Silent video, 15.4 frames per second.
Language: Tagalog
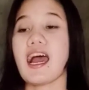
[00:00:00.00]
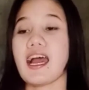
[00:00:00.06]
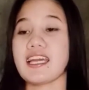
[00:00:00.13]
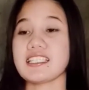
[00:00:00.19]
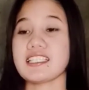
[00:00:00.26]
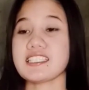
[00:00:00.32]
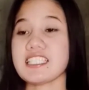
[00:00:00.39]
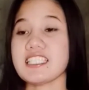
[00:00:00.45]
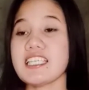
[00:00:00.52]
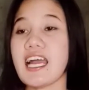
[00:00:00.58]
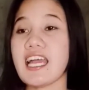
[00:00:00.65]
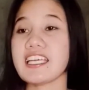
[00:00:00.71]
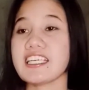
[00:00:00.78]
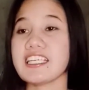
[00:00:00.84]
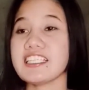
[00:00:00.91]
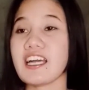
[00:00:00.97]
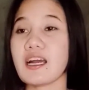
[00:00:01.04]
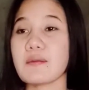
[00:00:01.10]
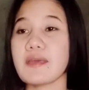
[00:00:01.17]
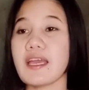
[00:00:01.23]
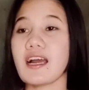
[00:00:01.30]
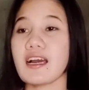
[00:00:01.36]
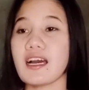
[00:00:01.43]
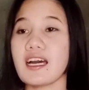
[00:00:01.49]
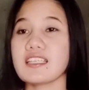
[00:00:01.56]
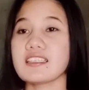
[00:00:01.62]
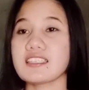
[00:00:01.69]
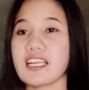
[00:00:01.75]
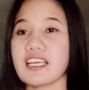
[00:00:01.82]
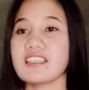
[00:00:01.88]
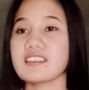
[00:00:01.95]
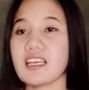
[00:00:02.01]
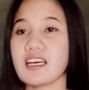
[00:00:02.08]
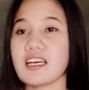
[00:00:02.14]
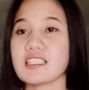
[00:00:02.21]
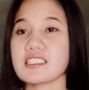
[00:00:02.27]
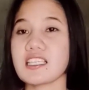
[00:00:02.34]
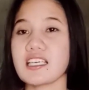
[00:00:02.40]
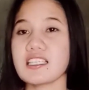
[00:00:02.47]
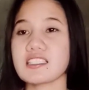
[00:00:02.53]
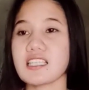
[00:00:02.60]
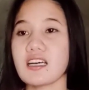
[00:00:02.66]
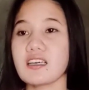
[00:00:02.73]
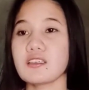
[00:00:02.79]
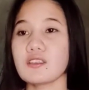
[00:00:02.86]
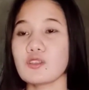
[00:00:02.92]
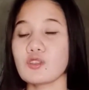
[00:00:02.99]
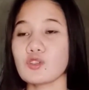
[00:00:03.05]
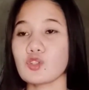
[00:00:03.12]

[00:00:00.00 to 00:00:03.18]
Ay siya ay kay nakabiakan, 30 sa is ang